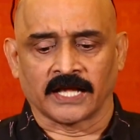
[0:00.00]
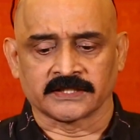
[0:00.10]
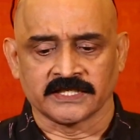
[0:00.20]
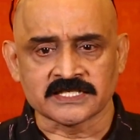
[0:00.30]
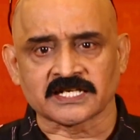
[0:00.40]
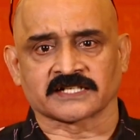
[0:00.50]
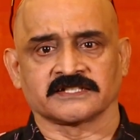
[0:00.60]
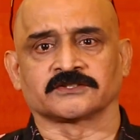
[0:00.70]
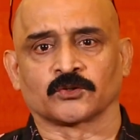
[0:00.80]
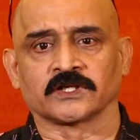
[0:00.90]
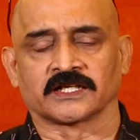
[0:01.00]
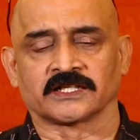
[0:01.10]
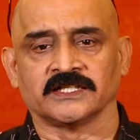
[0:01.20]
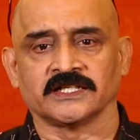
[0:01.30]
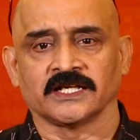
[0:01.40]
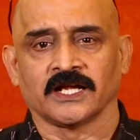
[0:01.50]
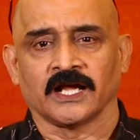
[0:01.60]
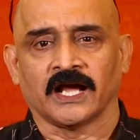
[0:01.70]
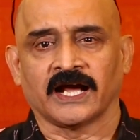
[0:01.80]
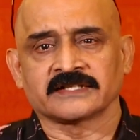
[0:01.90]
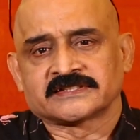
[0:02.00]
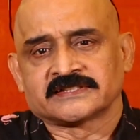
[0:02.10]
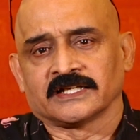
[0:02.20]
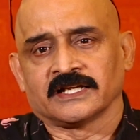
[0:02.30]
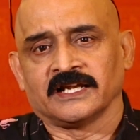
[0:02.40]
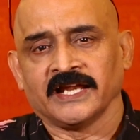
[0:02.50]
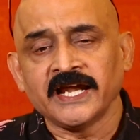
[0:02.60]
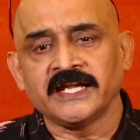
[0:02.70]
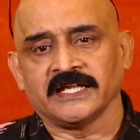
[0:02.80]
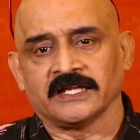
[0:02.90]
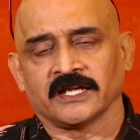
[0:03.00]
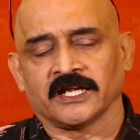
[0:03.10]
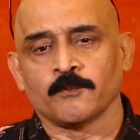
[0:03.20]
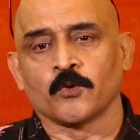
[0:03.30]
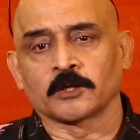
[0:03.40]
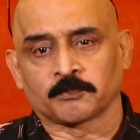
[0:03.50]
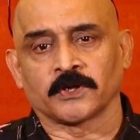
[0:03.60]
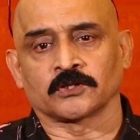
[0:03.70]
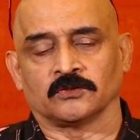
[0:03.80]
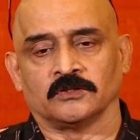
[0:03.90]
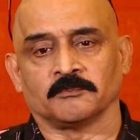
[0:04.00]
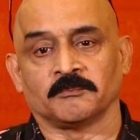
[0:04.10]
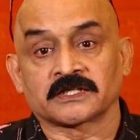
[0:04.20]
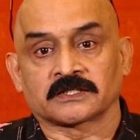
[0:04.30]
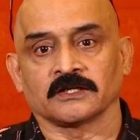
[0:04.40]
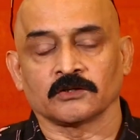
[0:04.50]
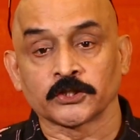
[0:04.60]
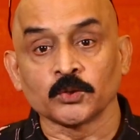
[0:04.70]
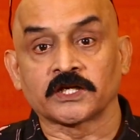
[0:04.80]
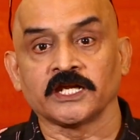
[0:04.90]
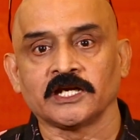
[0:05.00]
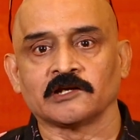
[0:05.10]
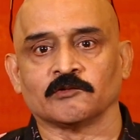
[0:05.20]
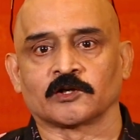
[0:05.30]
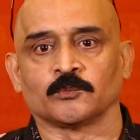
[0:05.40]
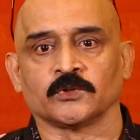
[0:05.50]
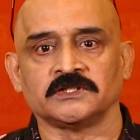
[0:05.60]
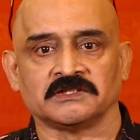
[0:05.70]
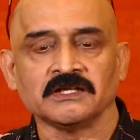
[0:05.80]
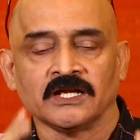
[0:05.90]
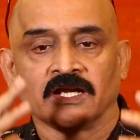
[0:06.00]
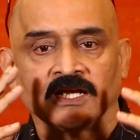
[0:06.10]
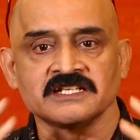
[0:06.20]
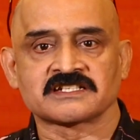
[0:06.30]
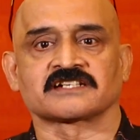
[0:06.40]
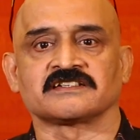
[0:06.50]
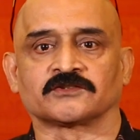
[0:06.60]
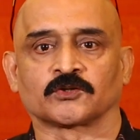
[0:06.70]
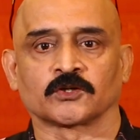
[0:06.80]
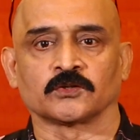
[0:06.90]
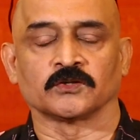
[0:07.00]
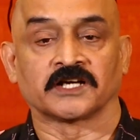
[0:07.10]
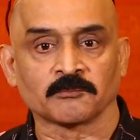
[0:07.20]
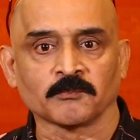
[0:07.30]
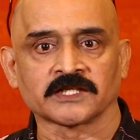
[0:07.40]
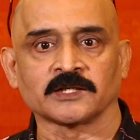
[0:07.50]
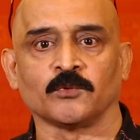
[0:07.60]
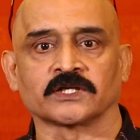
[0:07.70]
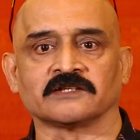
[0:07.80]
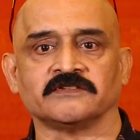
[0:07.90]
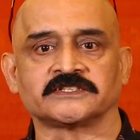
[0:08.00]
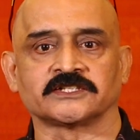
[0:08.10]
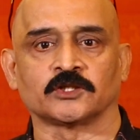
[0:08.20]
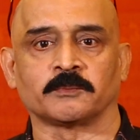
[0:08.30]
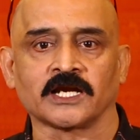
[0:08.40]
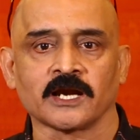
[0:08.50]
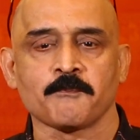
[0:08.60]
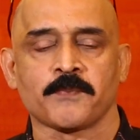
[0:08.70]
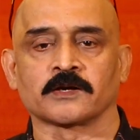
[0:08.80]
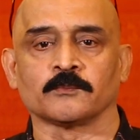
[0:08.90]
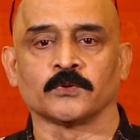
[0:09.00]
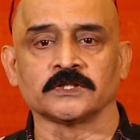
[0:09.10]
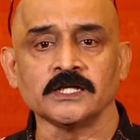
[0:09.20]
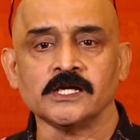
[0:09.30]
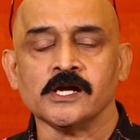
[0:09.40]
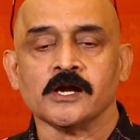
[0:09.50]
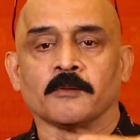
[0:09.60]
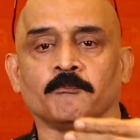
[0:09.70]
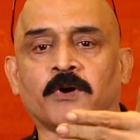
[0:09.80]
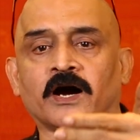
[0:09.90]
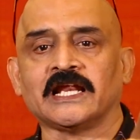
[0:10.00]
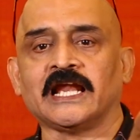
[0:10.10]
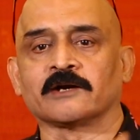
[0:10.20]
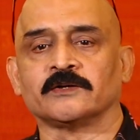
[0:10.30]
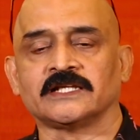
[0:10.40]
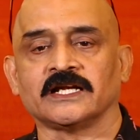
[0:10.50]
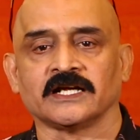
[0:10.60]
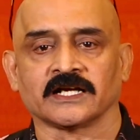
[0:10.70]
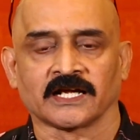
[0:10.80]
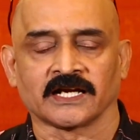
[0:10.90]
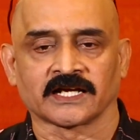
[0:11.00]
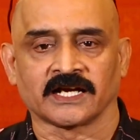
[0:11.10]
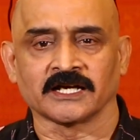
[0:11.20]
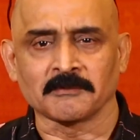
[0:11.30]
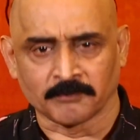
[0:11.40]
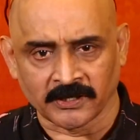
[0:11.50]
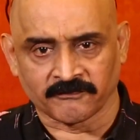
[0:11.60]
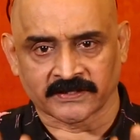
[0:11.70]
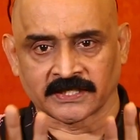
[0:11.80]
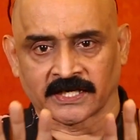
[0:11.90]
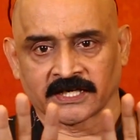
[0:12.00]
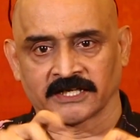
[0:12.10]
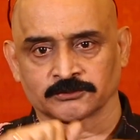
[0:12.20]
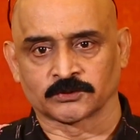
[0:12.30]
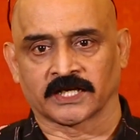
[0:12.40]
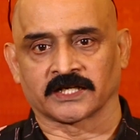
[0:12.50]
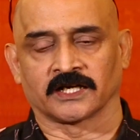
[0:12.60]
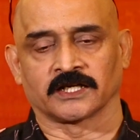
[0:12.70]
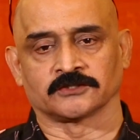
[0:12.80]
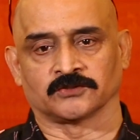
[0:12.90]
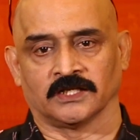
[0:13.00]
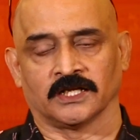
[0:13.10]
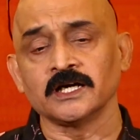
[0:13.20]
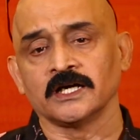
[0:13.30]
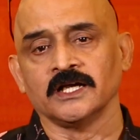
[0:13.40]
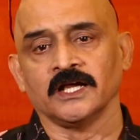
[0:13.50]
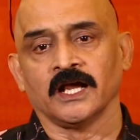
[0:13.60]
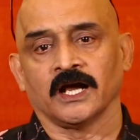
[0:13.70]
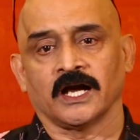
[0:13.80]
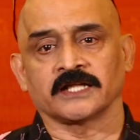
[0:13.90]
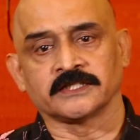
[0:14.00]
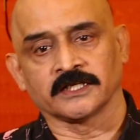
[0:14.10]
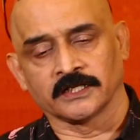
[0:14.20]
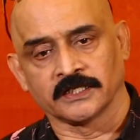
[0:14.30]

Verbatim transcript: அந்த இன்ஸ்ட்ரக்ஷன்ஸ் கொடுக்கறது ஆஸ் அ லேடி இமோட் பண்ணோம் பட் டியூட்டின்னு வரும்போது இன்ஸ்ட்ரக்ஷன்ஸ் கொடுக்கணும் கிரிம்மாக தான் முகத்தை வச்சுக்கணும் அப்படின்லாம் பண்ணும்போது பாடி லாங்குவேஜில் கலக்கிறாங்க பர்ஃபெக்டாக அழகாக சூட்டாக இருக்காங்கன்னு சொல்லலாம் அந்த